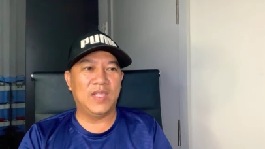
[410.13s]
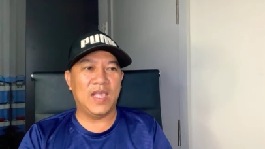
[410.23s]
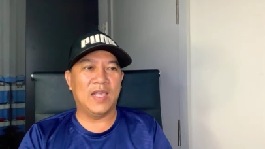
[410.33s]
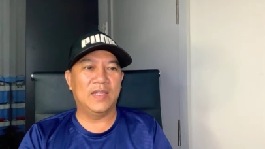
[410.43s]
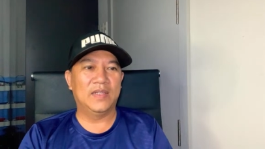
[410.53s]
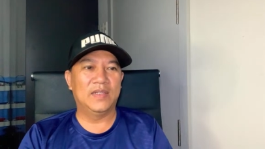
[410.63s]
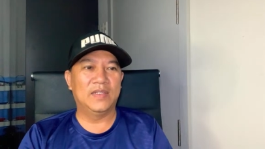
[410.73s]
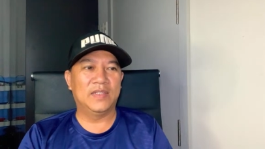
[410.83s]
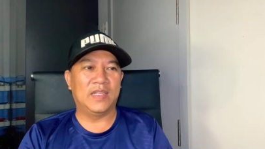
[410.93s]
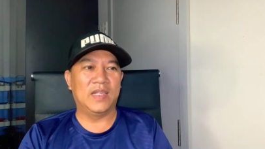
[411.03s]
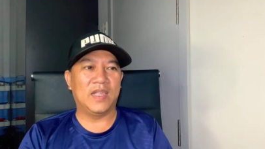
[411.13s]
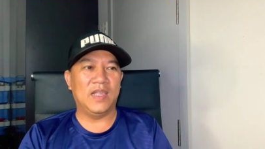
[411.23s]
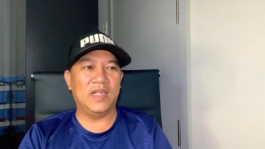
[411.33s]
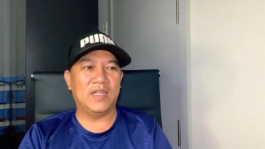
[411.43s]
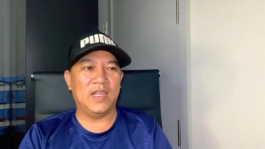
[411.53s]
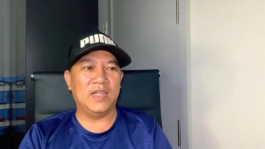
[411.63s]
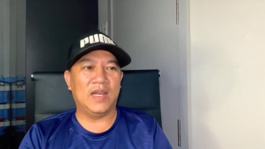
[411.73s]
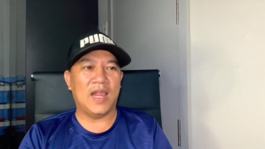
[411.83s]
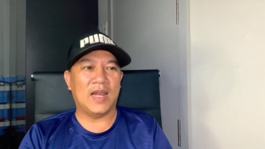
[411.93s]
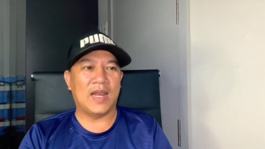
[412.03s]
ha chị chị chị
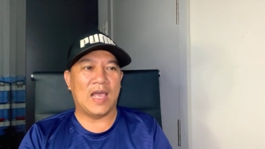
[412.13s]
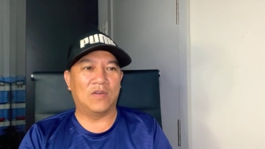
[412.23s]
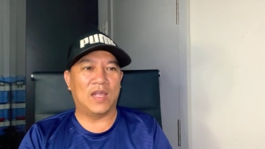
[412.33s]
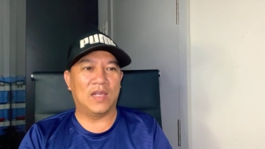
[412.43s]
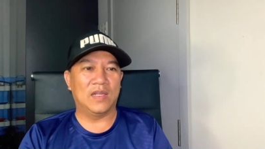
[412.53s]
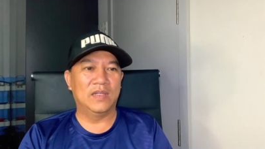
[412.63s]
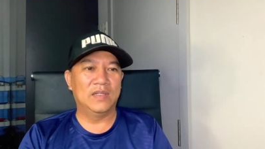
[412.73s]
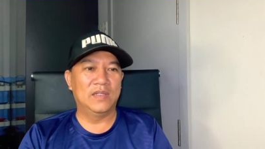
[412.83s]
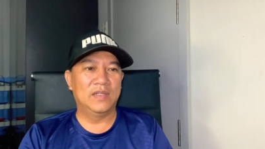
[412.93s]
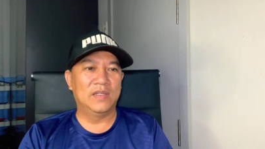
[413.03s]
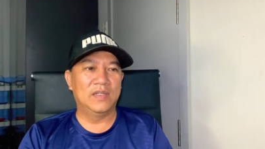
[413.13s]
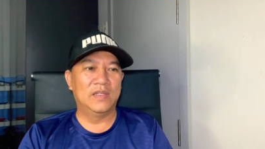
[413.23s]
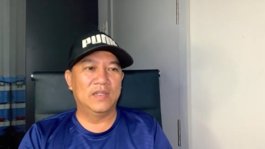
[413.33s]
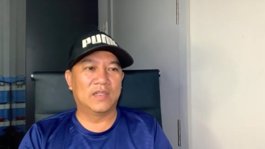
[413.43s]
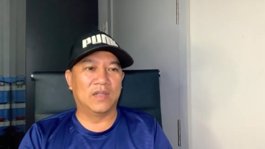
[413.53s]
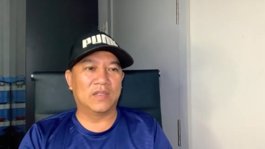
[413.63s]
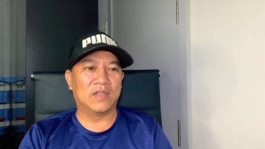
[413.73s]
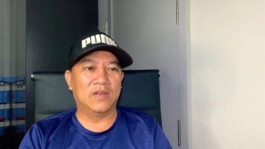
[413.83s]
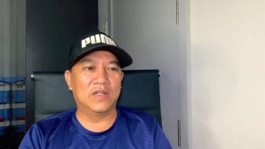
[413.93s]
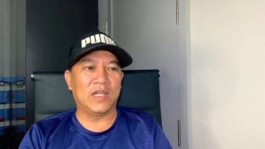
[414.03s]
chị Lan Lào nè tự
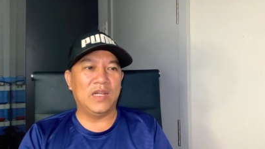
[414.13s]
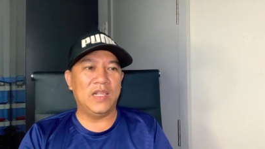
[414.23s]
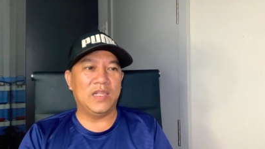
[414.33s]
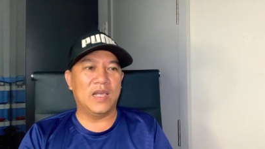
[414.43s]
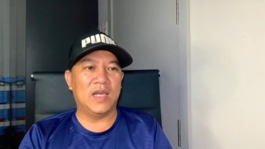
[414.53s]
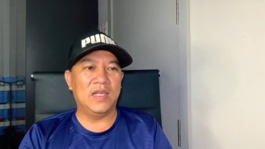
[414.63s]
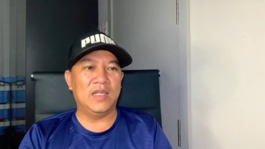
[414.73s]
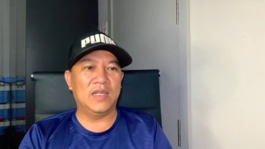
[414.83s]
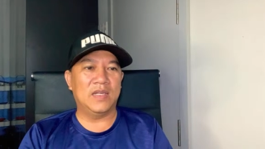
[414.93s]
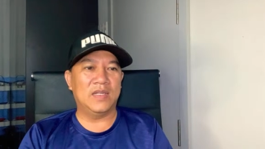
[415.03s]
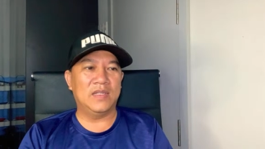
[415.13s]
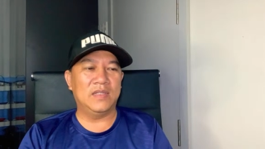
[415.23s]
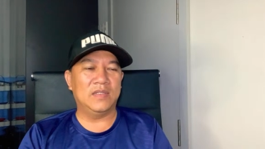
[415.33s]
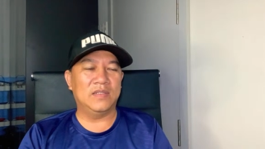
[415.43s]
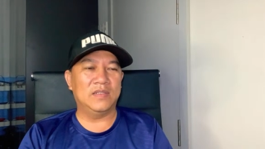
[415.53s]
tưởng chị đi chơi ờ,